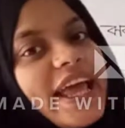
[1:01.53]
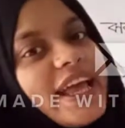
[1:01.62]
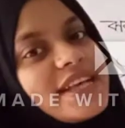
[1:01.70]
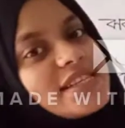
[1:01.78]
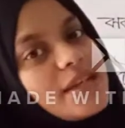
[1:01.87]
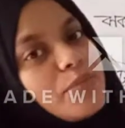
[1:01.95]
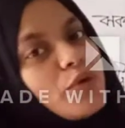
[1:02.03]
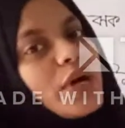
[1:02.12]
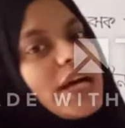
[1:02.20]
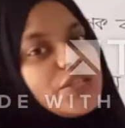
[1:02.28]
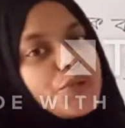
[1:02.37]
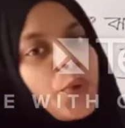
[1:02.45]
এইচডাব্লিউ
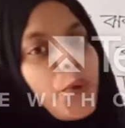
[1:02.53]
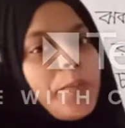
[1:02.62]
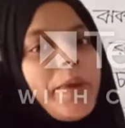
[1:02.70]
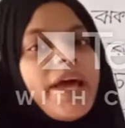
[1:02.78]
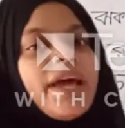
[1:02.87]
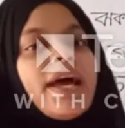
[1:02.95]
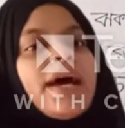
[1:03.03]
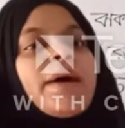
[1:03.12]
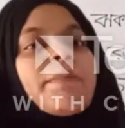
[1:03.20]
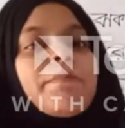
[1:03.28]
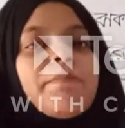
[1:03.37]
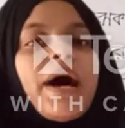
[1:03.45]
কাজ করবে
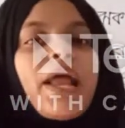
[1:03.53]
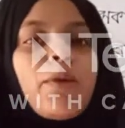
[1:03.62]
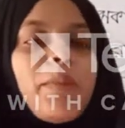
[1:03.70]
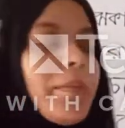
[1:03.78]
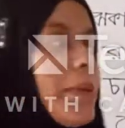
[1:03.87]
ভালোভাবে